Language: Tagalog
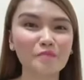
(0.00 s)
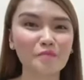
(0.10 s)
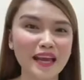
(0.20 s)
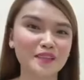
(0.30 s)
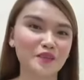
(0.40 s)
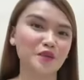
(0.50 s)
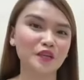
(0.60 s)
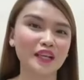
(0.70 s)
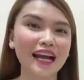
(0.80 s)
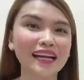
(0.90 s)

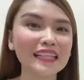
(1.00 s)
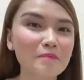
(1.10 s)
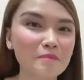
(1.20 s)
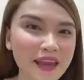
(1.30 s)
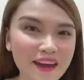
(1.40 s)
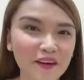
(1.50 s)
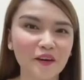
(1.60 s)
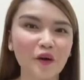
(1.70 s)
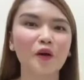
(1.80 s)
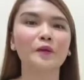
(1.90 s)
pesos kada
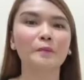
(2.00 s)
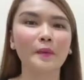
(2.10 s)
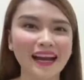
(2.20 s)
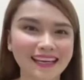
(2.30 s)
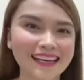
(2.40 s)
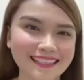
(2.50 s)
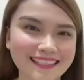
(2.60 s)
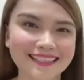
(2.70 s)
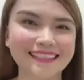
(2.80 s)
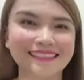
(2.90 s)
pair or pares.